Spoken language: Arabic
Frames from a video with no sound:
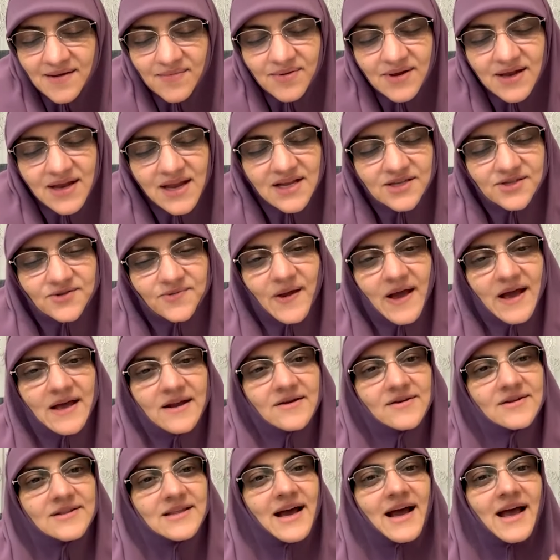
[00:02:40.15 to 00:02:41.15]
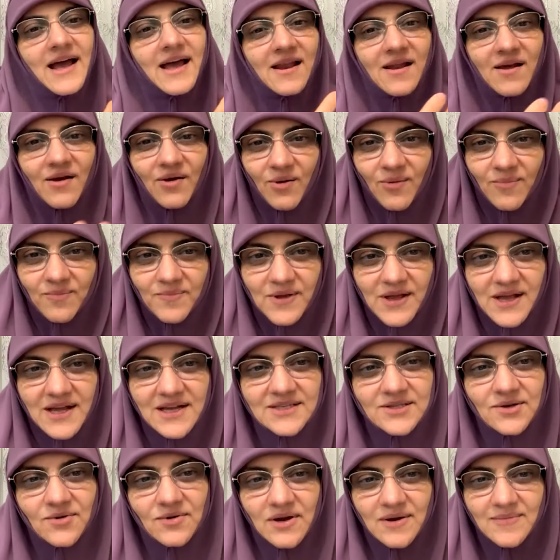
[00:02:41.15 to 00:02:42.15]
بالله سبحانه وتعالى يا رب
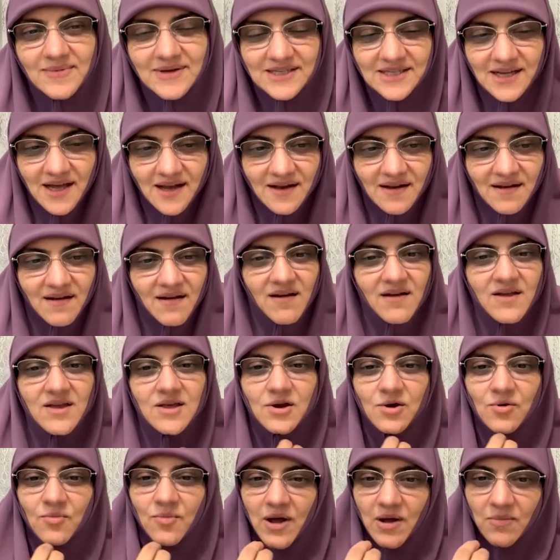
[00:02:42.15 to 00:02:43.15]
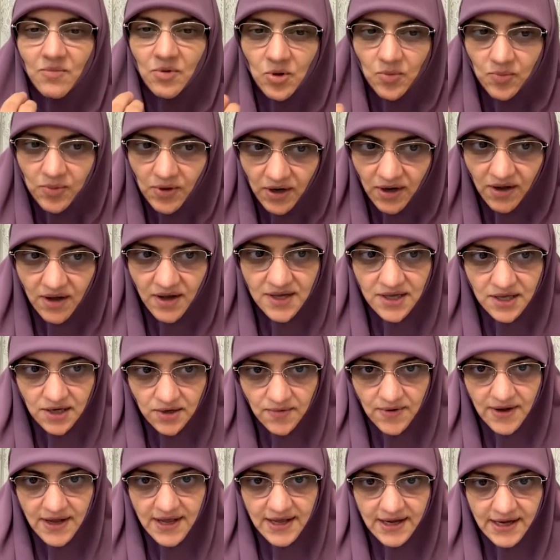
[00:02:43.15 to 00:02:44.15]
كذا وانا بسعى للخير وبامر بالخير
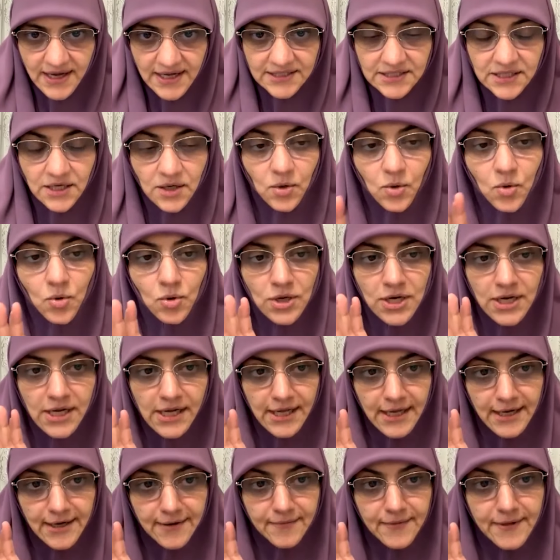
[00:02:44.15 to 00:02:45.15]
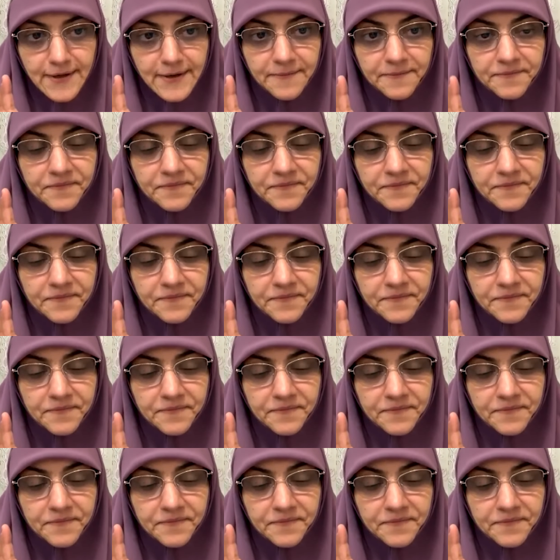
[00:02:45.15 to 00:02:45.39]
وهكذا كل الكلام ده